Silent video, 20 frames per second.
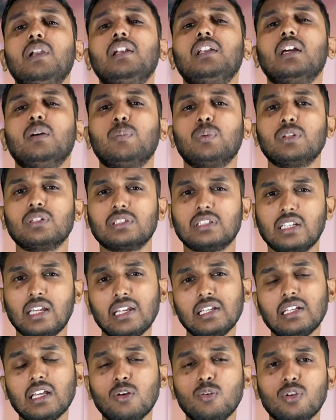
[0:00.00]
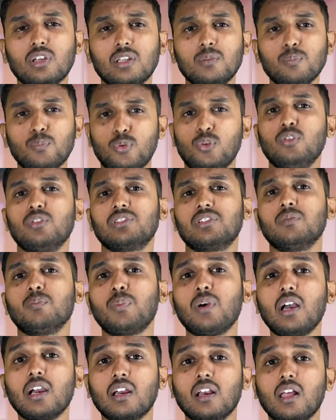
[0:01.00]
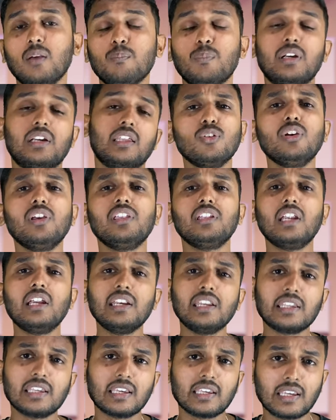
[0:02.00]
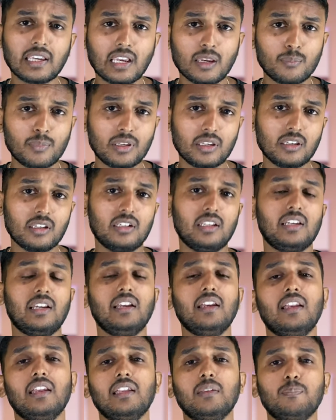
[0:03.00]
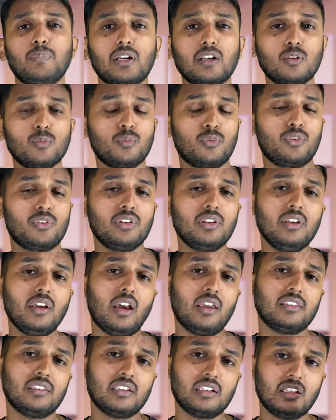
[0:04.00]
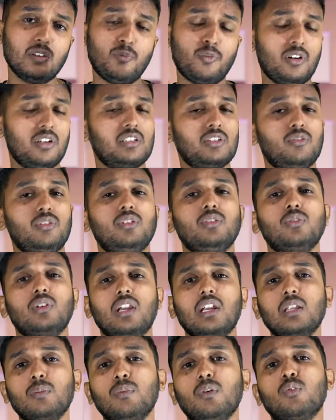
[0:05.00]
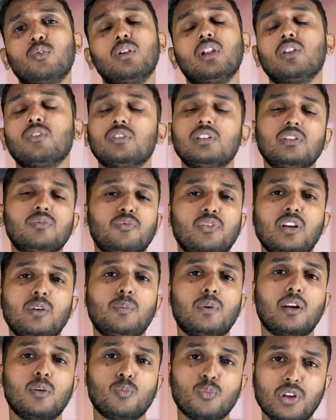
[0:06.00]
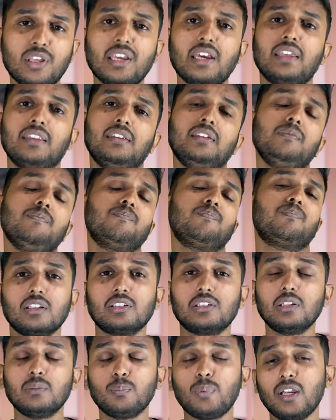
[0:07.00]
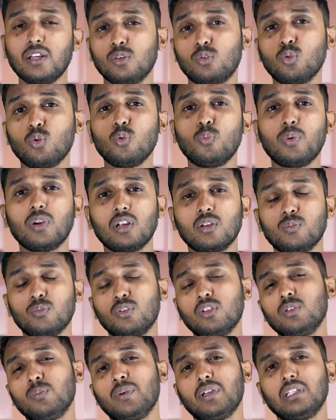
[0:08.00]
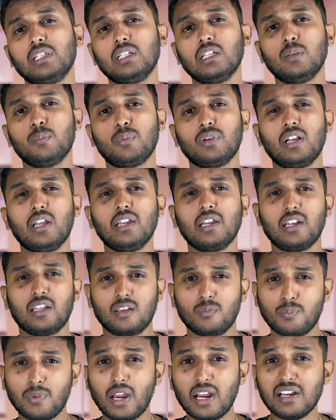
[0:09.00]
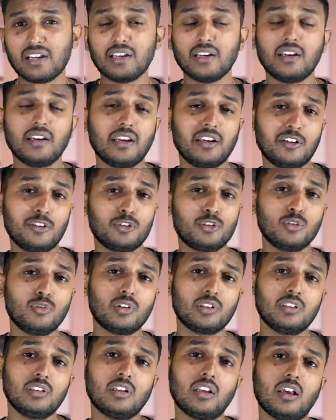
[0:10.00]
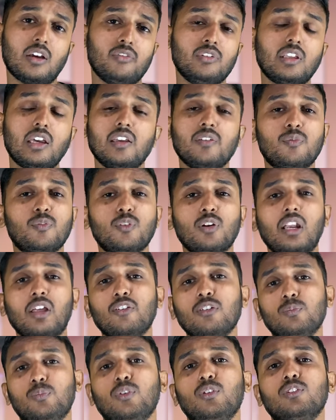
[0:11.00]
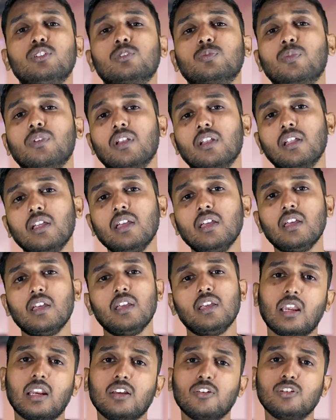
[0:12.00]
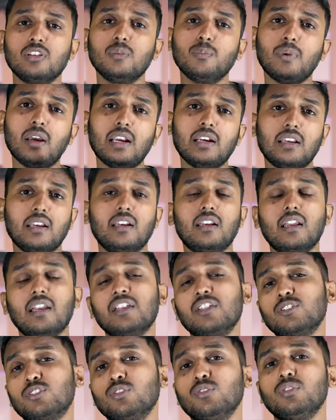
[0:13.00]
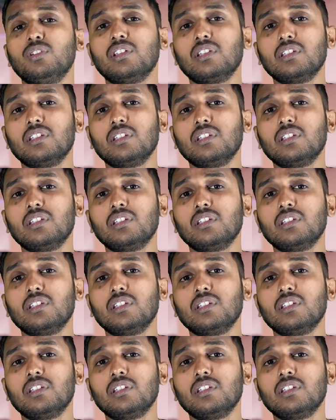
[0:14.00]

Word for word: அப்டேட்க்கு அப்புறம் ஸ்லைட்டாக ஒரு இம்ப்ரூவ்ஷன் பார்க்கலாம் பட் ஸோ எதனால் நீங்கள் கேமிங் இல்லை ரெண்டரிங் பண்ணும்போது அந்த டிஃப்ரென்ஸ் வந்து கண்டிப்பாக உங்களால் வந்து ஃபீல் பண்ண முடியாது சிக்ஸ்டீன் பாயிண்ட் டூ பண்ணும்போது பார்த்தீங்க அப்படின்னா எனக்கு பேட்டரி ட்ரைன் இஷ்யூ வந்து நான் வந்து ஐஃபோன் லெவன் ப்ரோ யூஸ் பண்ணுறேன் எனக்கு வந்து பேட்டரி ட்ரைன் இஷ்யூ